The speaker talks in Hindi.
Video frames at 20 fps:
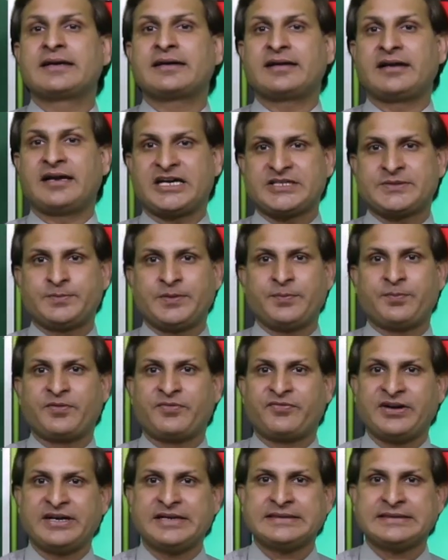क्लास में
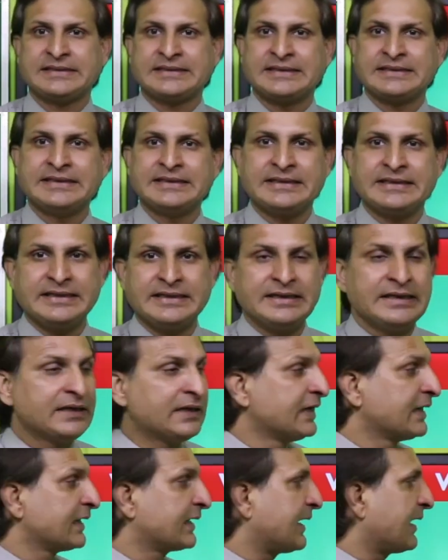प्रोवाइड कर देंगी
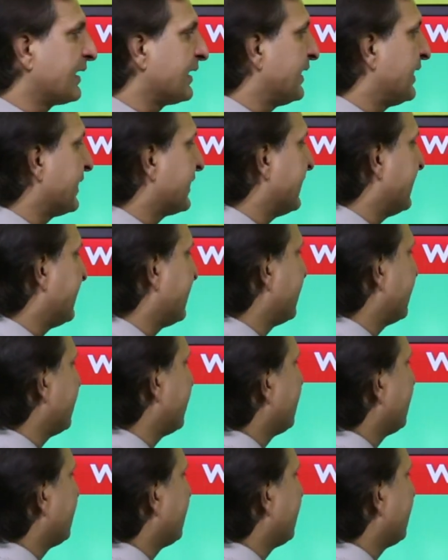करना क्या है